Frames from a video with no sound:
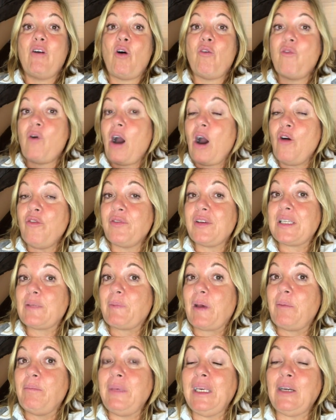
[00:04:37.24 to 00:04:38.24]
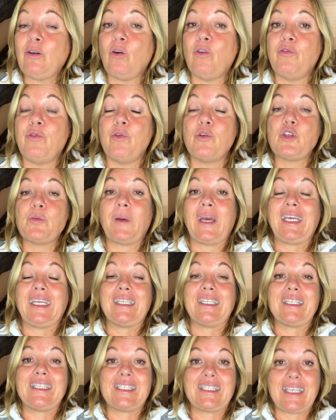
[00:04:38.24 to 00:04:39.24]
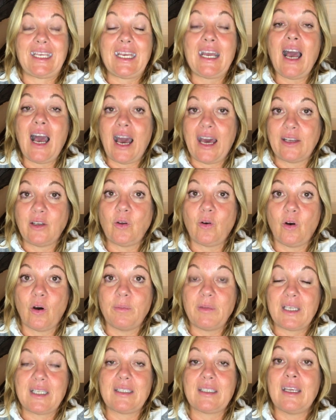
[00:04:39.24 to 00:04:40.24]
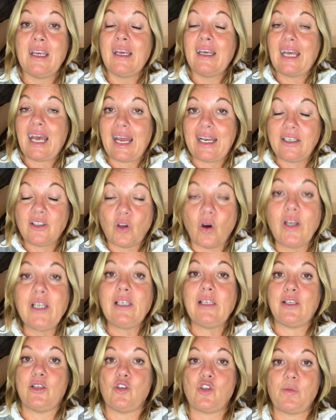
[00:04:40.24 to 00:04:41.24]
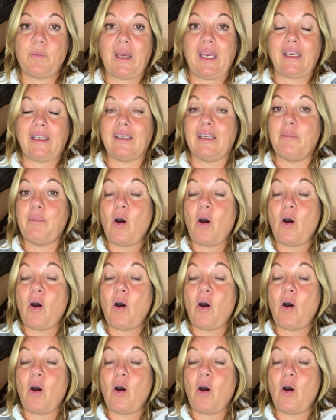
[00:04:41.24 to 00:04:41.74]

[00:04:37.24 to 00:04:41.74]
Worauf es beim Mikrofonsprechen sehr ankommt, ist ein deutliches Sprechen.